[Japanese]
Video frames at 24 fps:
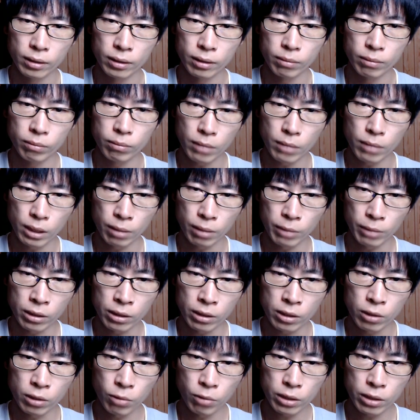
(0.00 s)
まあまあ、
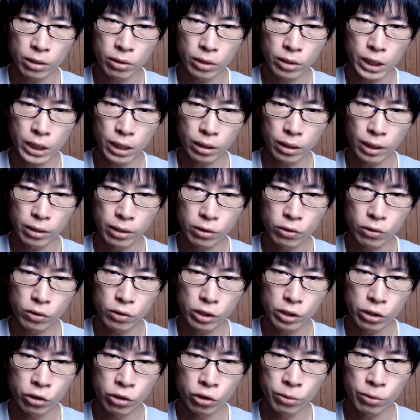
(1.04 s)
座りすぎは単純
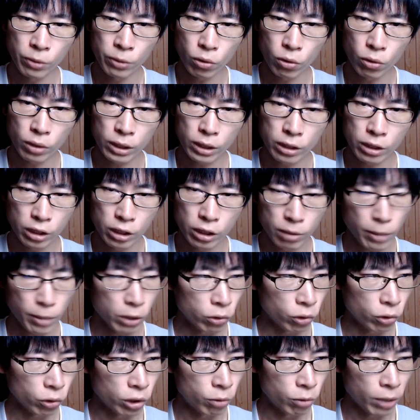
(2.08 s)
に寿命が縮ま
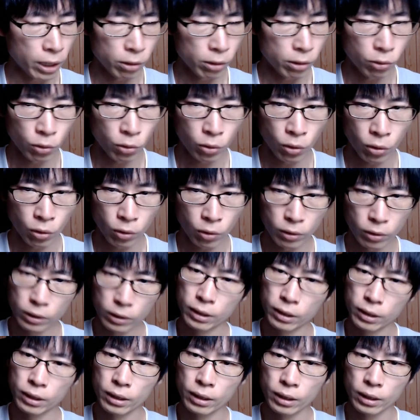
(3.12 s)
ると言われるほど、
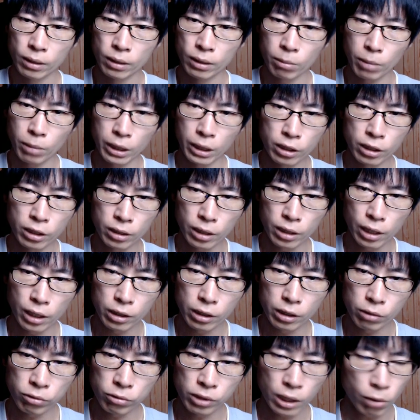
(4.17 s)
まあ人間
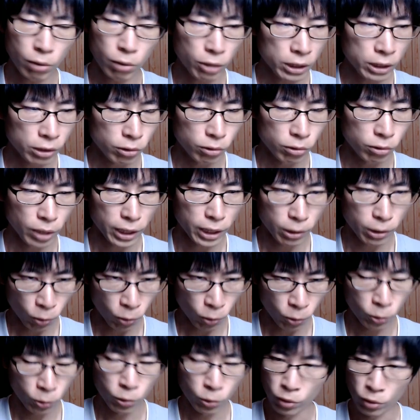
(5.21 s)
にふさわしくない
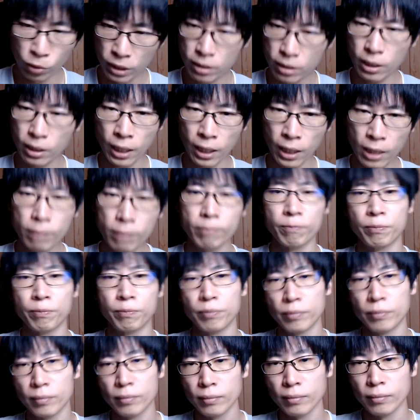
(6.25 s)
行動ですから。
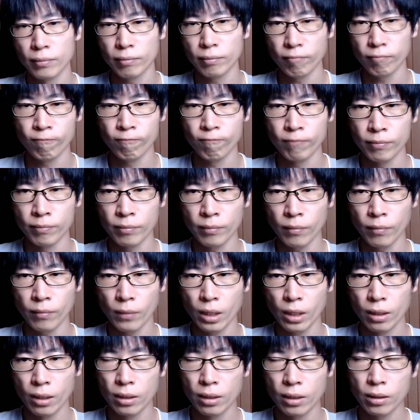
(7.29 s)
うん。
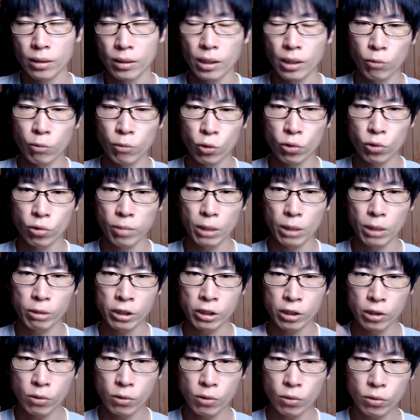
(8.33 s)
ただ僕の場合は
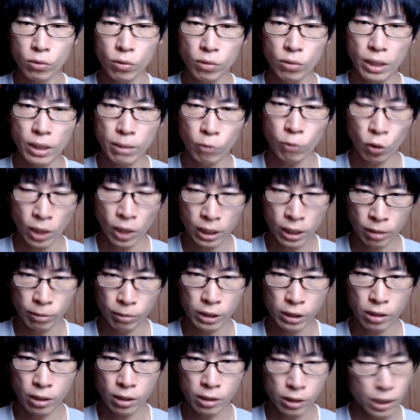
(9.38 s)
仕事でもあり
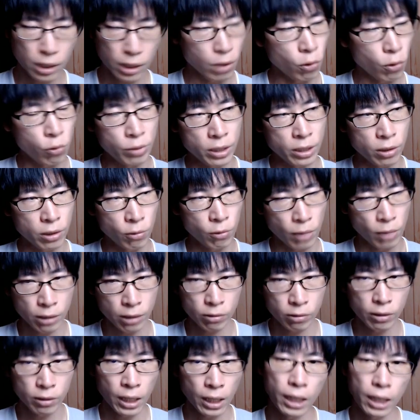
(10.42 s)
ましたしね、
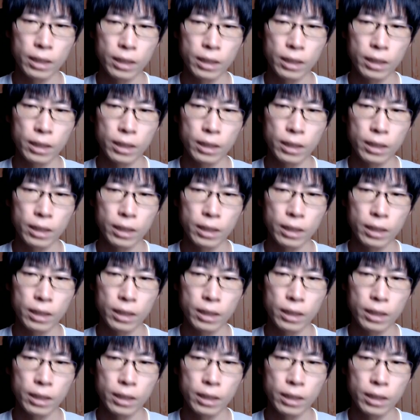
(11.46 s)
オフィスワークが。